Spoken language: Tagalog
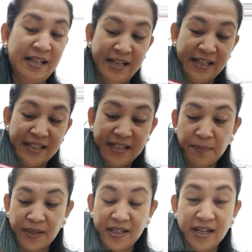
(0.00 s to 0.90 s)
Hindi
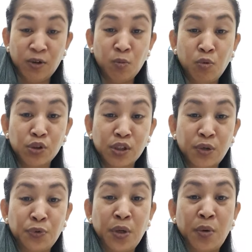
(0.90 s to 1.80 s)
pa nila lubos na
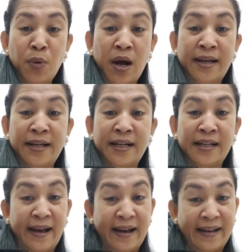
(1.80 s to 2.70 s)
unawaan ang
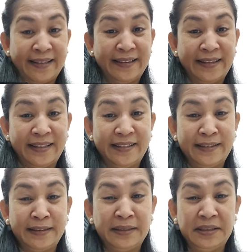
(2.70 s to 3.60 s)
lahat.
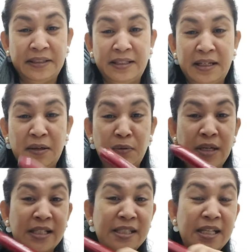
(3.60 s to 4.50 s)
Ha?
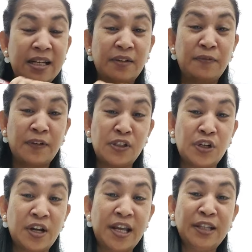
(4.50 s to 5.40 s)
Wala silang
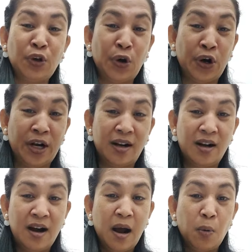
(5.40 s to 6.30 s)
refrigerator,
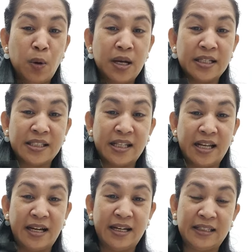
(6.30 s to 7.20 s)
wala
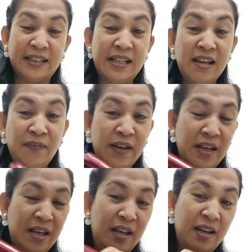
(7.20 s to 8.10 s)
silang
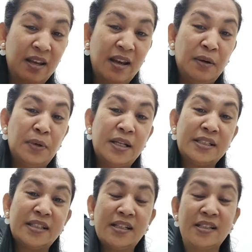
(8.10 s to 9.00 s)
TV, wala
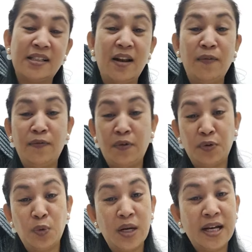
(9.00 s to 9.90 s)
silang cellphone,
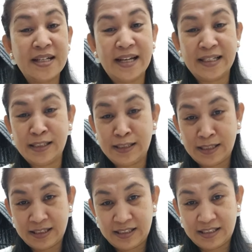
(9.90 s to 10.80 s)
walang
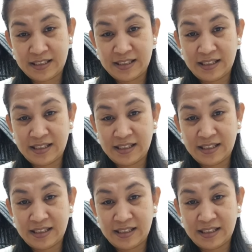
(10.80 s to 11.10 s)
gadgets.